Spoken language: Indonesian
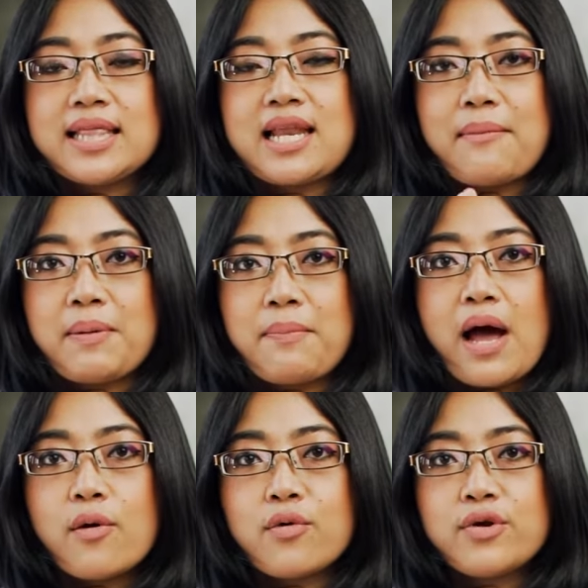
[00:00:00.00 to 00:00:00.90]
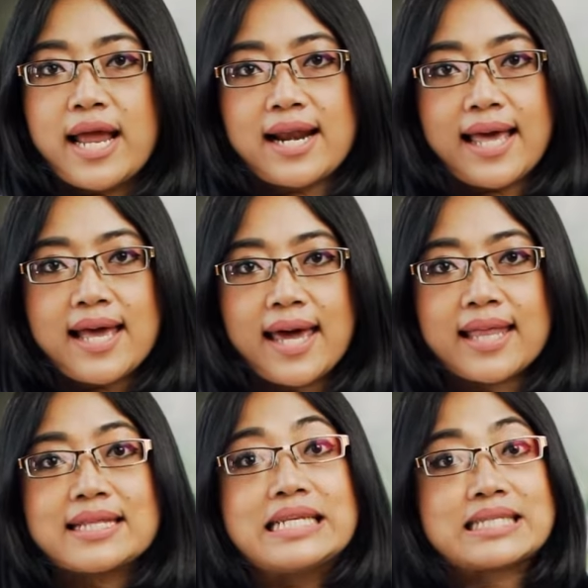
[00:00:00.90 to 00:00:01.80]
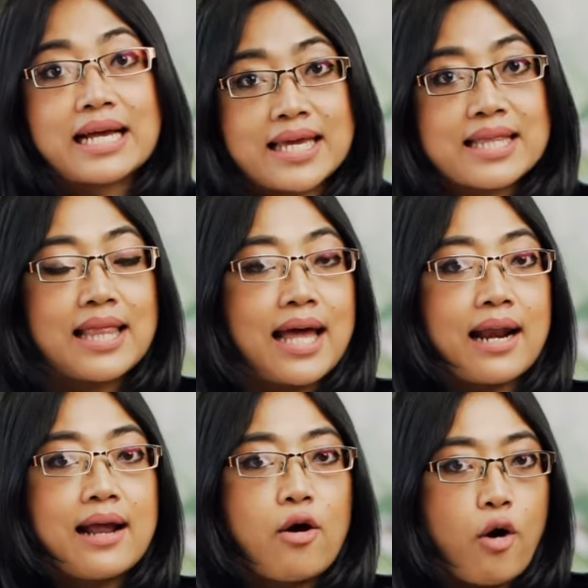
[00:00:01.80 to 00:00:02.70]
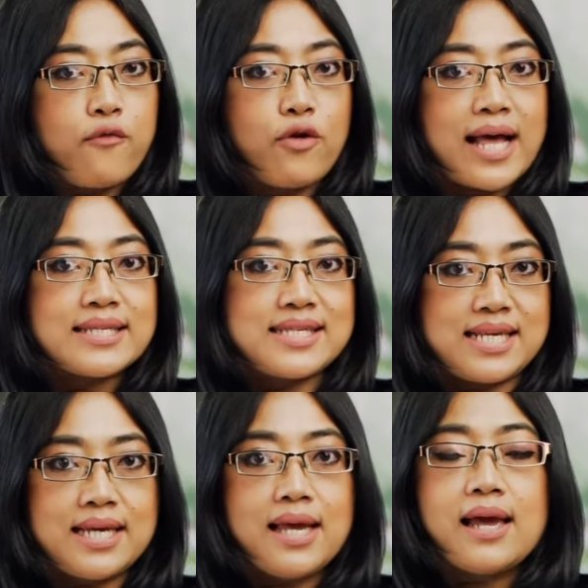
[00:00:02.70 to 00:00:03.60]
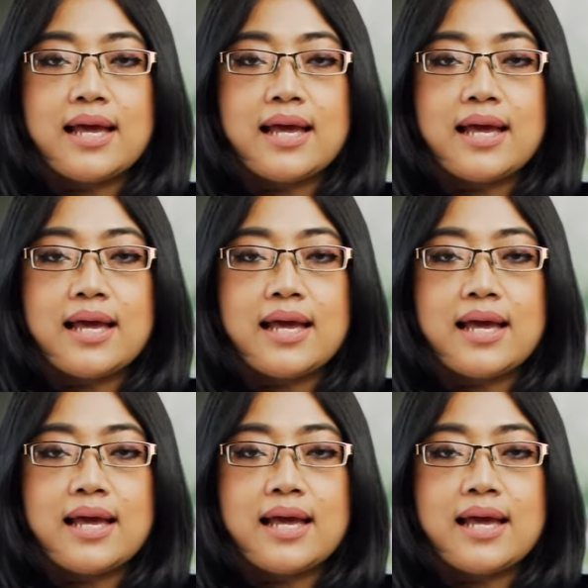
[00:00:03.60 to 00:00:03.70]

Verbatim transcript: tidak berbau dan lengket di sekitar ovulasi,